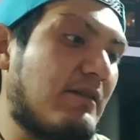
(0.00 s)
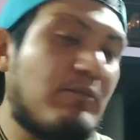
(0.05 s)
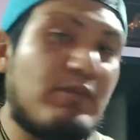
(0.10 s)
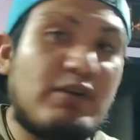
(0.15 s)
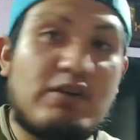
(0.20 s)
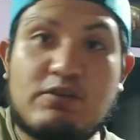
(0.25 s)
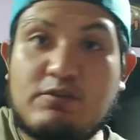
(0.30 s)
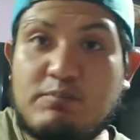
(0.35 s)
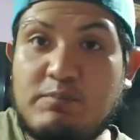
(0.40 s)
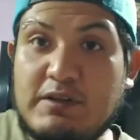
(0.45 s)

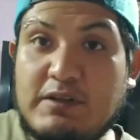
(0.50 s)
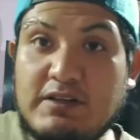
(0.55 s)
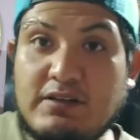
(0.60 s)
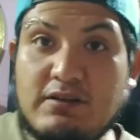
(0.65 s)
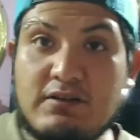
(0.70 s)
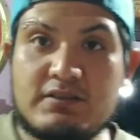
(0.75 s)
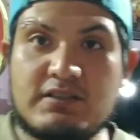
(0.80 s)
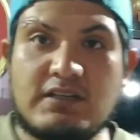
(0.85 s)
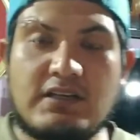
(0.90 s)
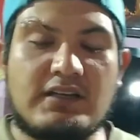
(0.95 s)
menos
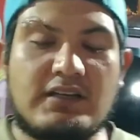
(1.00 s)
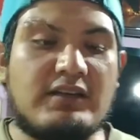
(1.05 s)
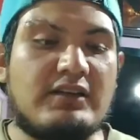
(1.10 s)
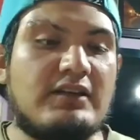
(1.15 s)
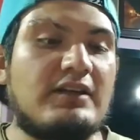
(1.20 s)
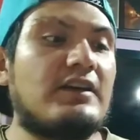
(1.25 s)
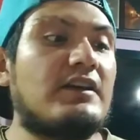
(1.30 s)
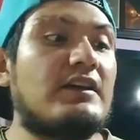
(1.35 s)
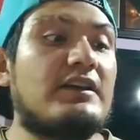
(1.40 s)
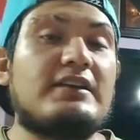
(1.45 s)
peligrosa.
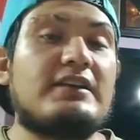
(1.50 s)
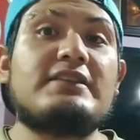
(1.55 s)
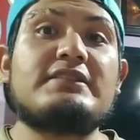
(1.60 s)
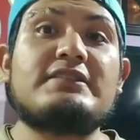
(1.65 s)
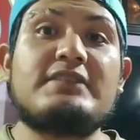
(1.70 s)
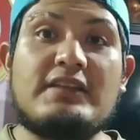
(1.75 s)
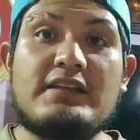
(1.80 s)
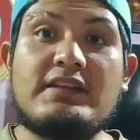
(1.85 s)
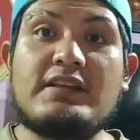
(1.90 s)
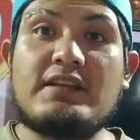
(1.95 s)

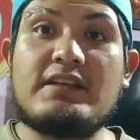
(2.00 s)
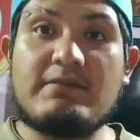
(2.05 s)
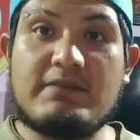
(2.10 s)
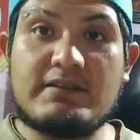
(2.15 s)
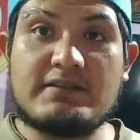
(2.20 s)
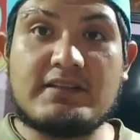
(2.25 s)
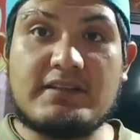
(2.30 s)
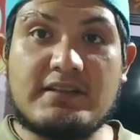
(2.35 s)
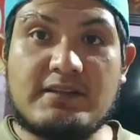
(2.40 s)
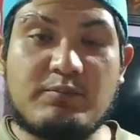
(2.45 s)
Sí tiene
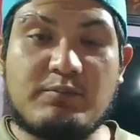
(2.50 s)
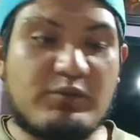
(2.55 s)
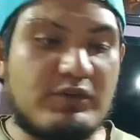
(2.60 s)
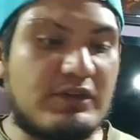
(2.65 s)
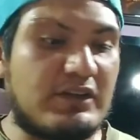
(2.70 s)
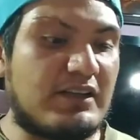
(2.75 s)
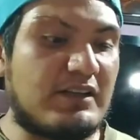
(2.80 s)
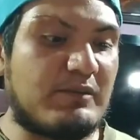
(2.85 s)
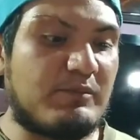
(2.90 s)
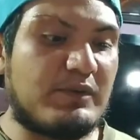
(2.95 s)
bastante
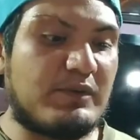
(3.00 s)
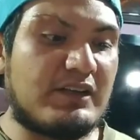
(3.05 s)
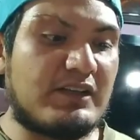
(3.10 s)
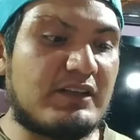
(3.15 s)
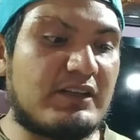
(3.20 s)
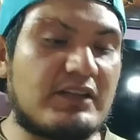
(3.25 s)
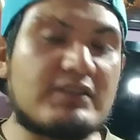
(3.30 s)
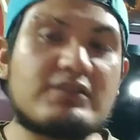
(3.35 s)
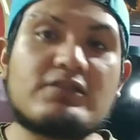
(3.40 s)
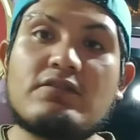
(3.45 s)
poder de
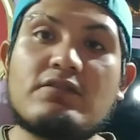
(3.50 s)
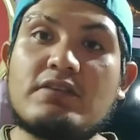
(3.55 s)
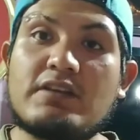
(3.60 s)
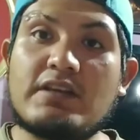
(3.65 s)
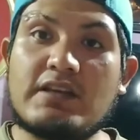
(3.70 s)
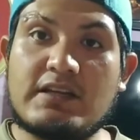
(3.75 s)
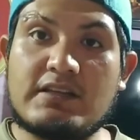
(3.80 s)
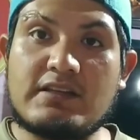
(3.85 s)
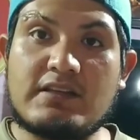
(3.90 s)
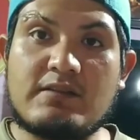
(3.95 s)
penetración, hay
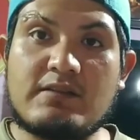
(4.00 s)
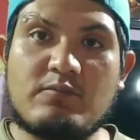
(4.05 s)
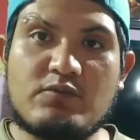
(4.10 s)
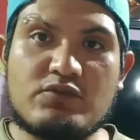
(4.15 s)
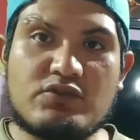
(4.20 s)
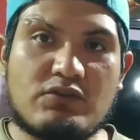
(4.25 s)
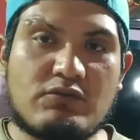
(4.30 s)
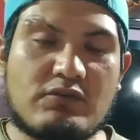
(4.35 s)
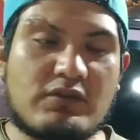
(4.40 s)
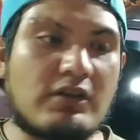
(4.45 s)
que tener
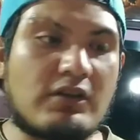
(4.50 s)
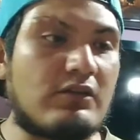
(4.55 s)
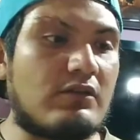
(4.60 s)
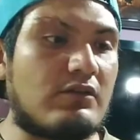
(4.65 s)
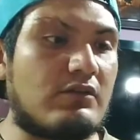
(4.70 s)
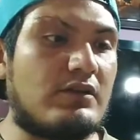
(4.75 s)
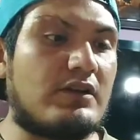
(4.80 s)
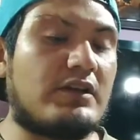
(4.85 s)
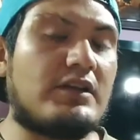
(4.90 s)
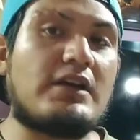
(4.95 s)
mucho cuidado
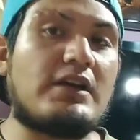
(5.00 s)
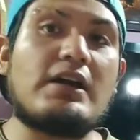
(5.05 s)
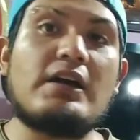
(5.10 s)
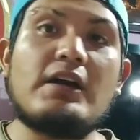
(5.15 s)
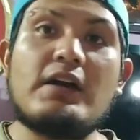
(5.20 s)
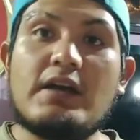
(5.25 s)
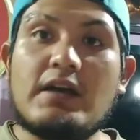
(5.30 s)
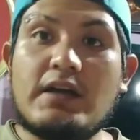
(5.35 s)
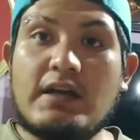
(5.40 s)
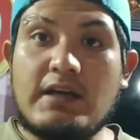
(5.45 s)
con ella.
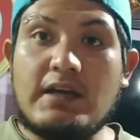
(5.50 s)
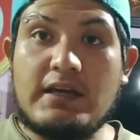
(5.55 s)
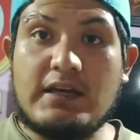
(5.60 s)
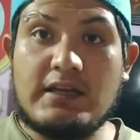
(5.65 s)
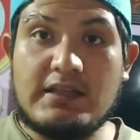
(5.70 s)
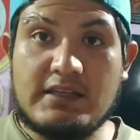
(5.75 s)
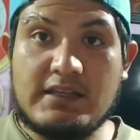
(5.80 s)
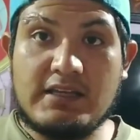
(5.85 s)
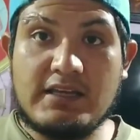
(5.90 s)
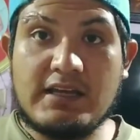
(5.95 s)

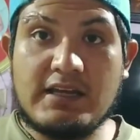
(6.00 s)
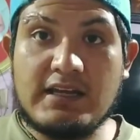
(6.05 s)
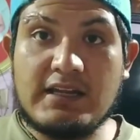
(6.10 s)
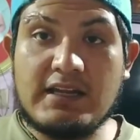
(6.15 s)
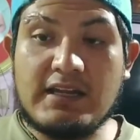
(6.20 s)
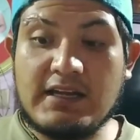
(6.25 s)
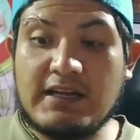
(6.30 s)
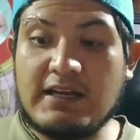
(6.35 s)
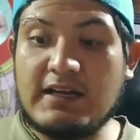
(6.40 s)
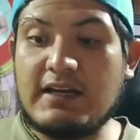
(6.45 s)
Indica
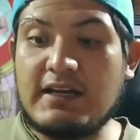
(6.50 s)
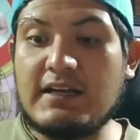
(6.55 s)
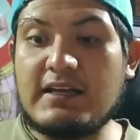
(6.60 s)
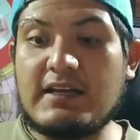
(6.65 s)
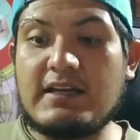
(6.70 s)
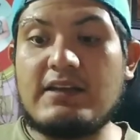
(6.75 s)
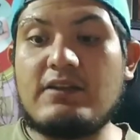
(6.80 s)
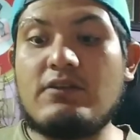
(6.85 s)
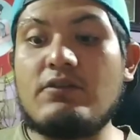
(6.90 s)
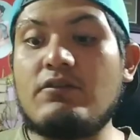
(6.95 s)
la caja
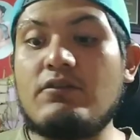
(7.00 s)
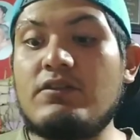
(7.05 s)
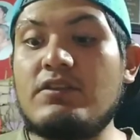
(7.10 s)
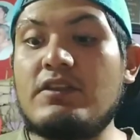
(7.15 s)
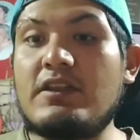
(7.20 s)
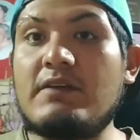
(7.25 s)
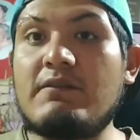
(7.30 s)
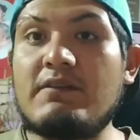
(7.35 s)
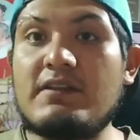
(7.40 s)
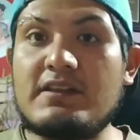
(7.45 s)
que no
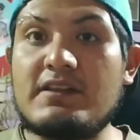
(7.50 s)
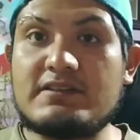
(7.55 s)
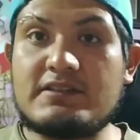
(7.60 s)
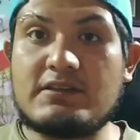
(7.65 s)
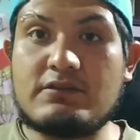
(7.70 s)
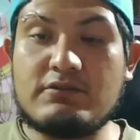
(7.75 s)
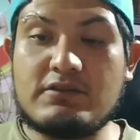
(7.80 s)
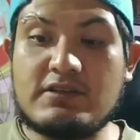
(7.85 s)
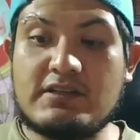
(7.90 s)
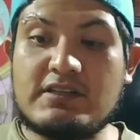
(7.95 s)
debe de
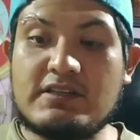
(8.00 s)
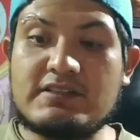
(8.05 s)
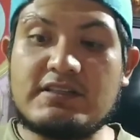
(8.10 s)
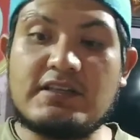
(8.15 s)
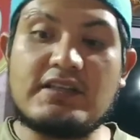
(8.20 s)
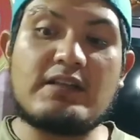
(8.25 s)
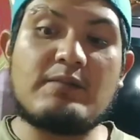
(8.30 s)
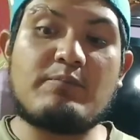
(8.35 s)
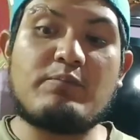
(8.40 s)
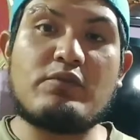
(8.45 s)
ser
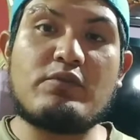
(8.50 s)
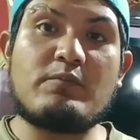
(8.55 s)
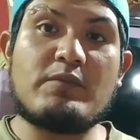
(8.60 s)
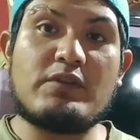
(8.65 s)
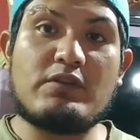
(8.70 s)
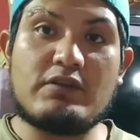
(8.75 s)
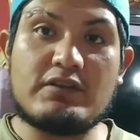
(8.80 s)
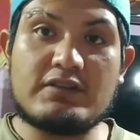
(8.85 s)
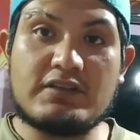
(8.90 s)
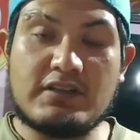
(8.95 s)
utilizada por
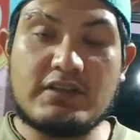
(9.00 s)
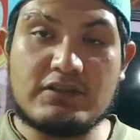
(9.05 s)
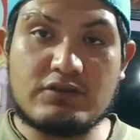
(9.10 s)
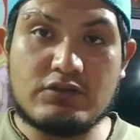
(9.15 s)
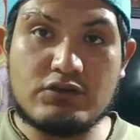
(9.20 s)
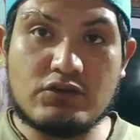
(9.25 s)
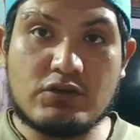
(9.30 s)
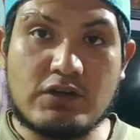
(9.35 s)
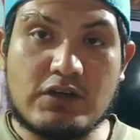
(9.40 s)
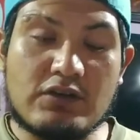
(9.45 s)
menores de
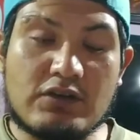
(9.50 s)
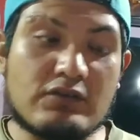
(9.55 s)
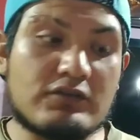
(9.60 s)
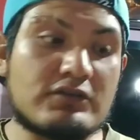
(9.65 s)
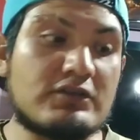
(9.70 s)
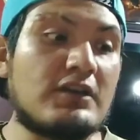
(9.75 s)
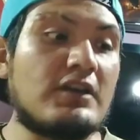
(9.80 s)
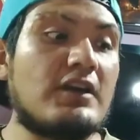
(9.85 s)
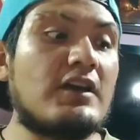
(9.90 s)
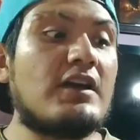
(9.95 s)
18 años
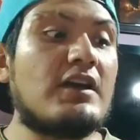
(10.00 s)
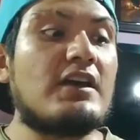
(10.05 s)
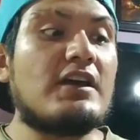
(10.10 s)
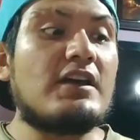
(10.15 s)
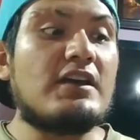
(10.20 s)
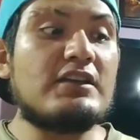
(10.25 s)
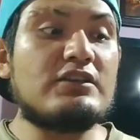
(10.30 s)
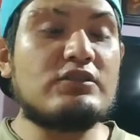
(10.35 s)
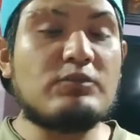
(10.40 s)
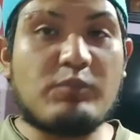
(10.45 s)

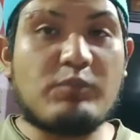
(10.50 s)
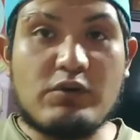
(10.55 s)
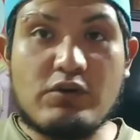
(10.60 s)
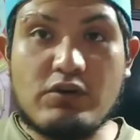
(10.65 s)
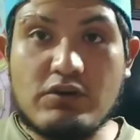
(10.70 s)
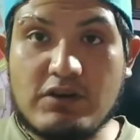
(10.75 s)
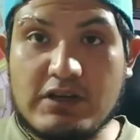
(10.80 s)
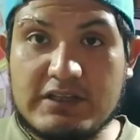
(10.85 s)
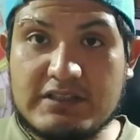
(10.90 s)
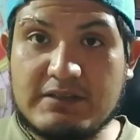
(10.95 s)
y
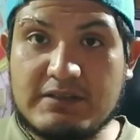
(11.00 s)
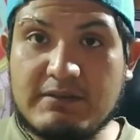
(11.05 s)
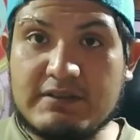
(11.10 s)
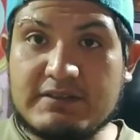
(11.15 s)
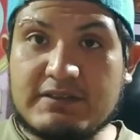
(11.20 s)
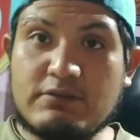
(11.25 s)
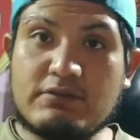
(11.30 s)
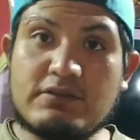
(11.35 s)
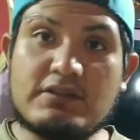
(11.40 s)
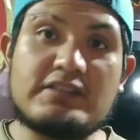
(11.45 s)
supongo que si va a
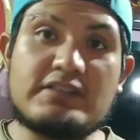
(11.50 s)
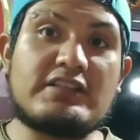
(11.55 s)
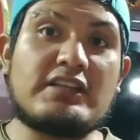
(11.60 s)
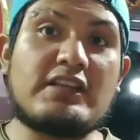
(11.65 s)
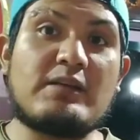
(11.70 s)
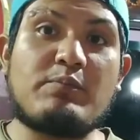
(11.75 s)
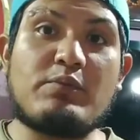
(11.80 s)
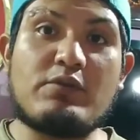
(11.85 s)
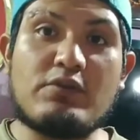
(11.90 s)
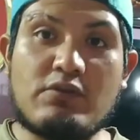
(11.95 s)
ser
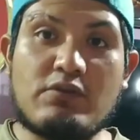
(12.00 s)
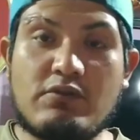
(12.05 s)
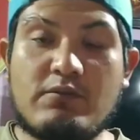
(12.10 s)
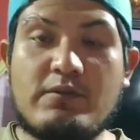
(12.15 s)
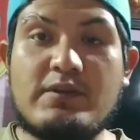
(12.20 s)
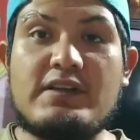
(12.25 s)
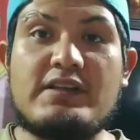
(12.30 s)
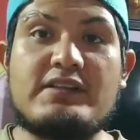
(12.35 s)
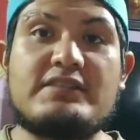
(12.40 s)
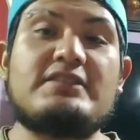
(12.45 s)
utilizada por
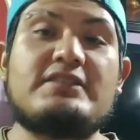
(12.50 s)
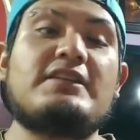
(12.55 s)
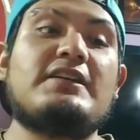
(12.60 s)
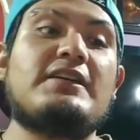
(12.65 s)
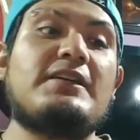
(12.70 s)
jóvenes